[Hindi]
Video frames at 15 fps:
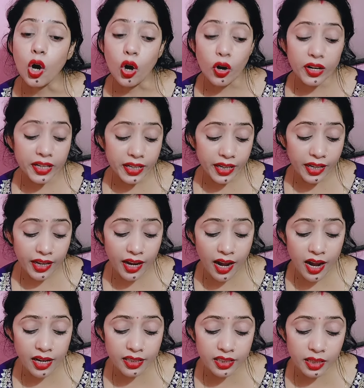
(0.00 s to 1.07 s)
और
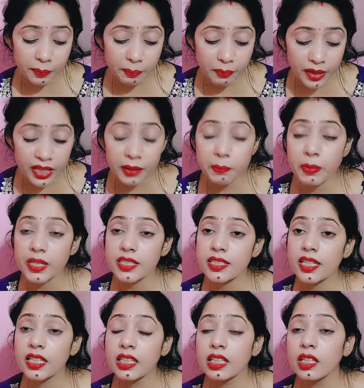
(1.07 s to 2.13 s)
नेहा की
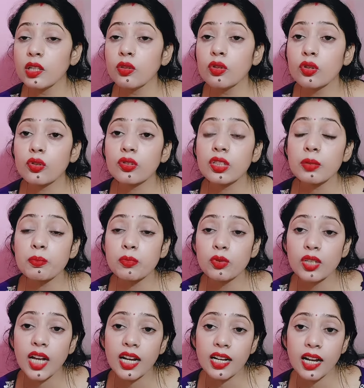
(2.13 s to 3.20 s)
मनपसंद इन लोगों की
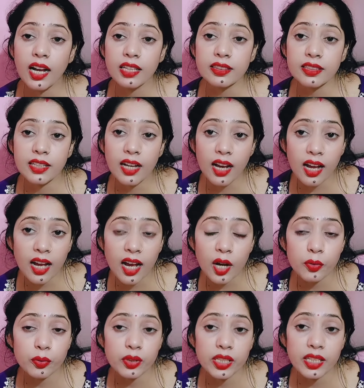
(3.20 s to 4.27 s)
मुलाकात कहाँ
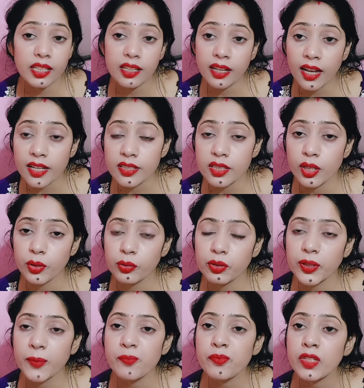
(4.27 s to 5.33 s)
हुई कैसे हुई